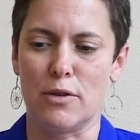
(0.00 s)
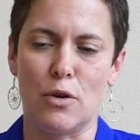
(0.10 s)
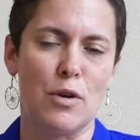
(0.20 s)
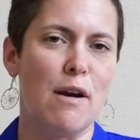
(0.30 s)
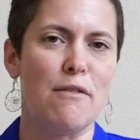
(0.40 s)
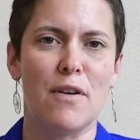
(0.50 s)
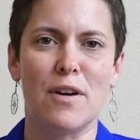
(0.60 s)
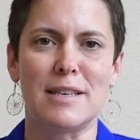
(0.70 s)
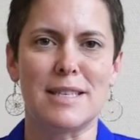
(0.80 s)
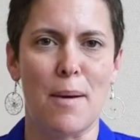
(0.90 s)
un enfant
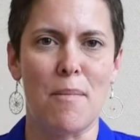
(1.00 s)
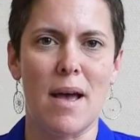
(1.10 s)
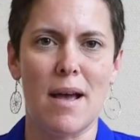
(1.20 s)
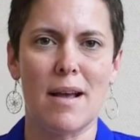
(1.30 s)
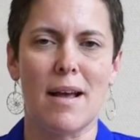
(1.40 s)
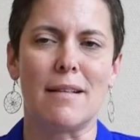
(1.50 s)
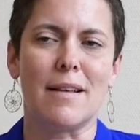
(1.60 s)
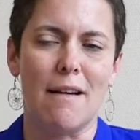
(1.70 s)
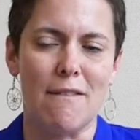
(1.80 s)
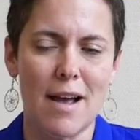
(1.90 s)
et sa mère à
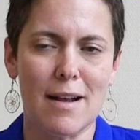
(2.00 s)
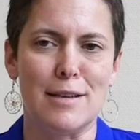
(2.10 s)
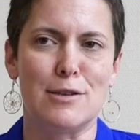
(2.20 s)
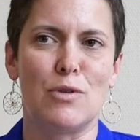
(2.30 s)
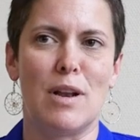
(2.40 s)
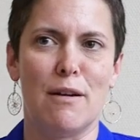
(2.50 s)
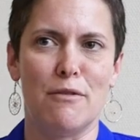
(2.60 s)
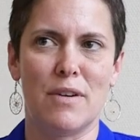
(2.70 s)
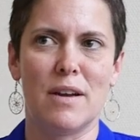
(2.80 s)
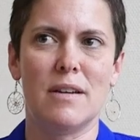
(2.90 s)
travers les yeux de
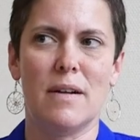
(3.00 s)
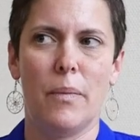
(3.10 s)
l'enfant,